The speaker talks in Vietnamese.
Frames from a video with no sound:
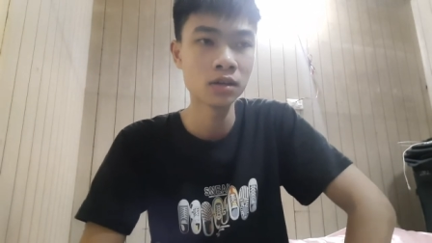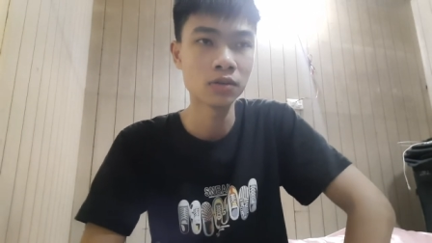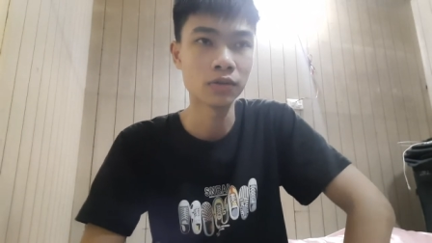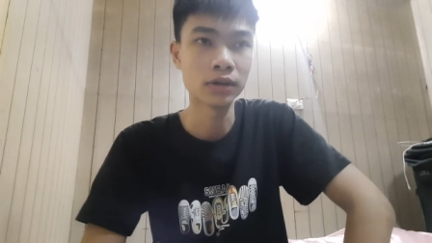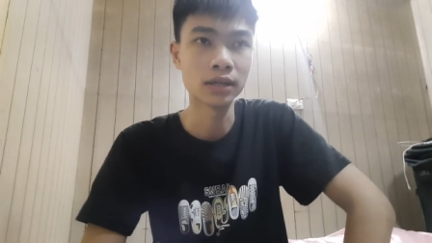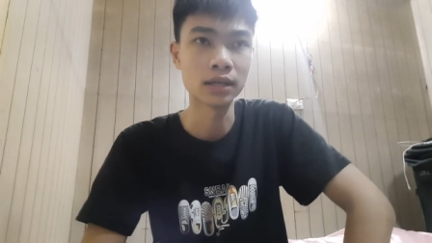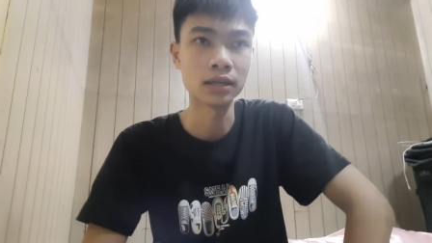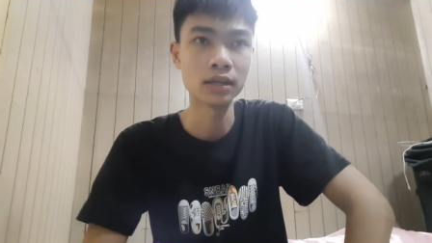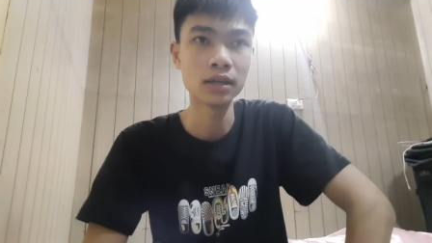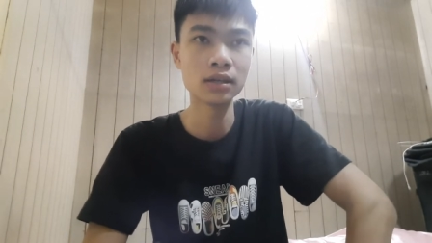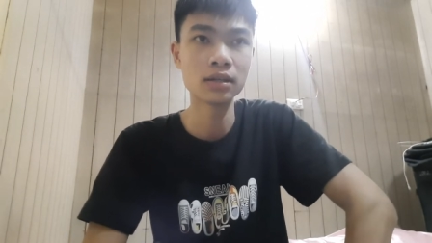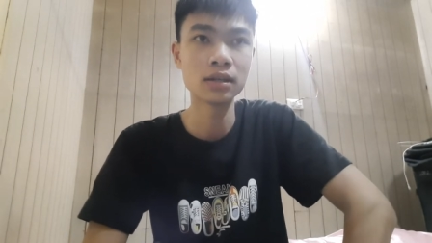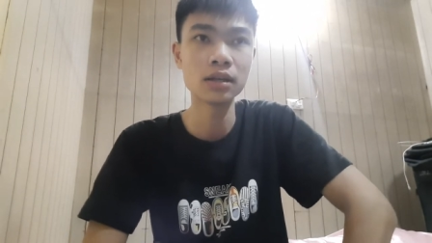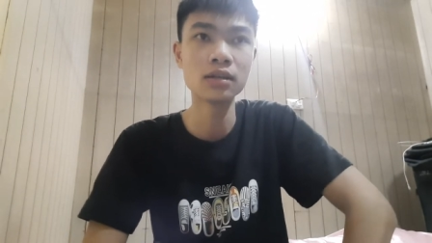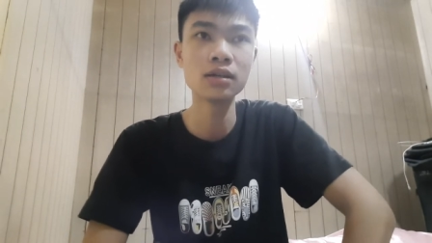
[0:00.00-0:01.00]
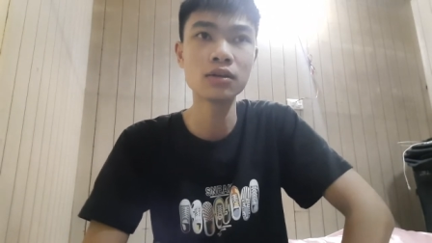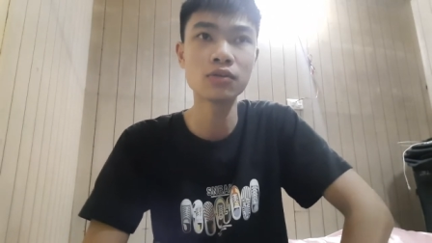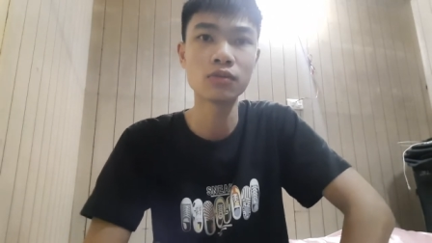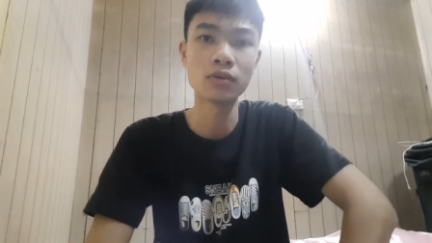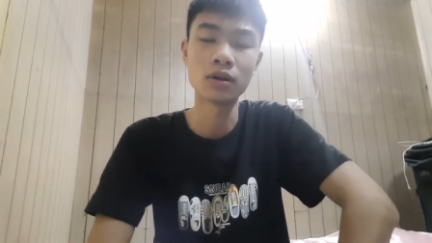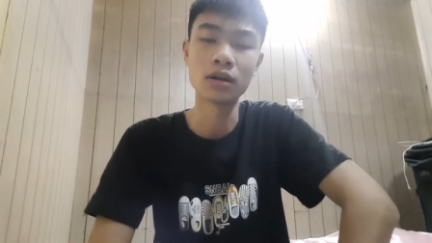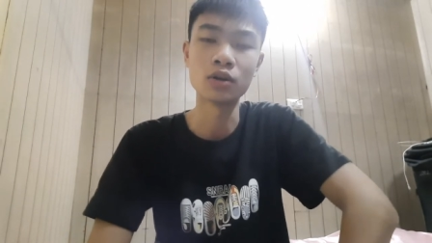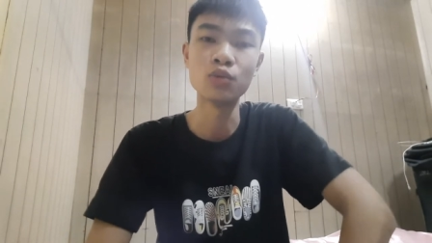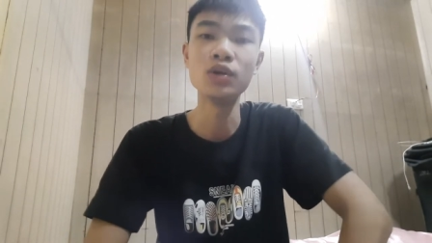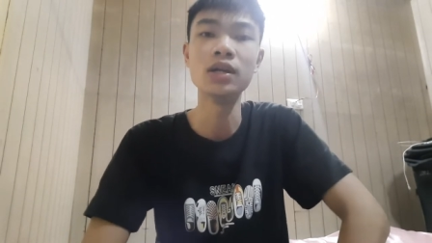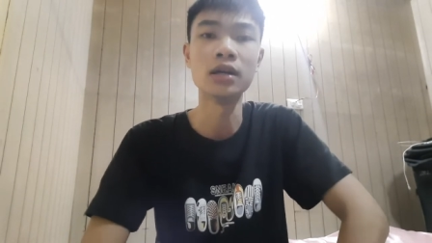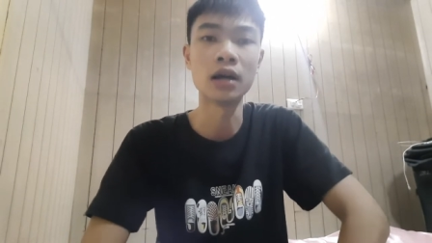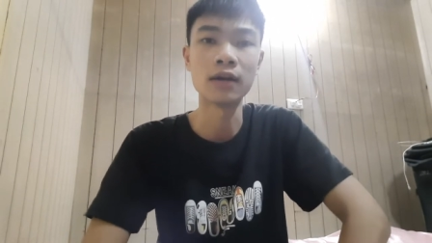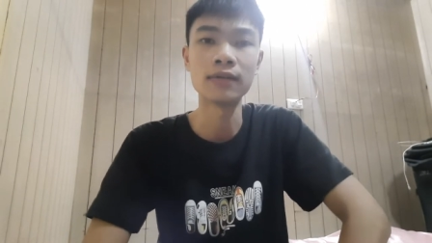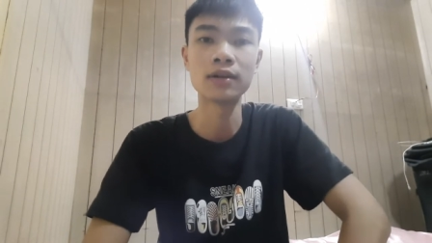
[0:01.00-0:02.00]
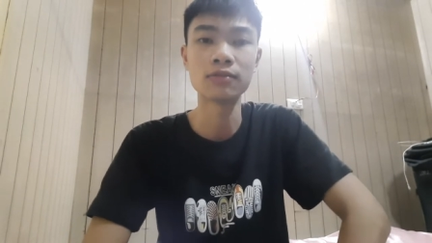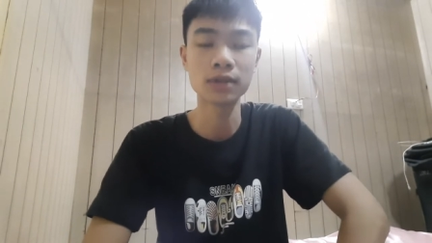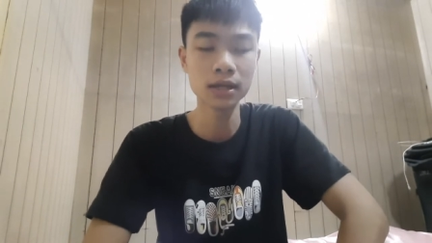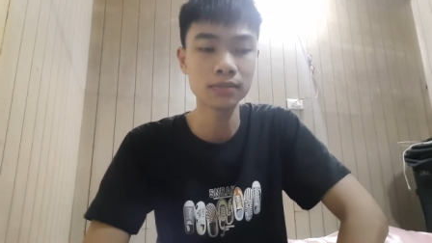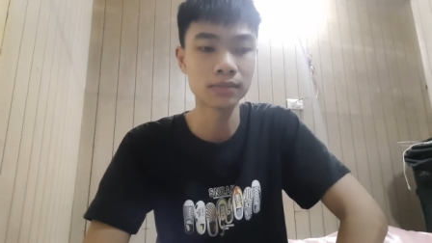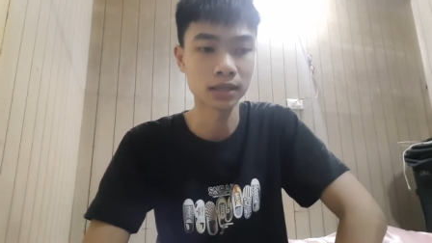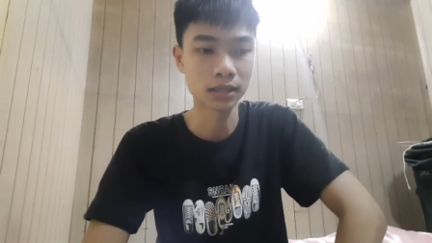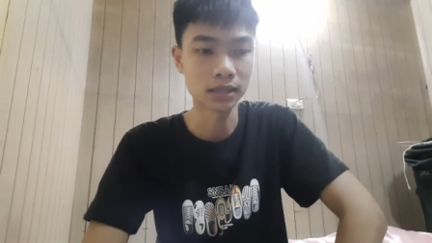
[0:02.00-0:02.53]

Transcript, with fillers: gọi là đất đất nước của núi lửa và động đất mà